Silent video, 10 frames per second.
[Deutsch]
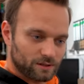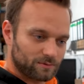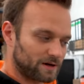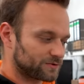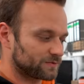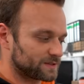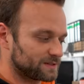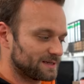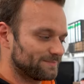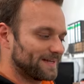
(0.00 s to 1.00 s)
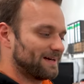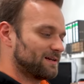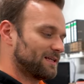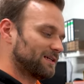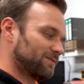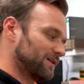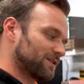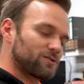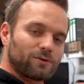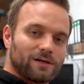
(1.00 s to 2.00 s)
im Kraftstoffsystem kann nicht
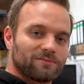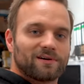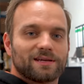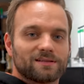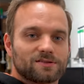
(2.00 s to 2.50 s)
wieder zurück entweichen,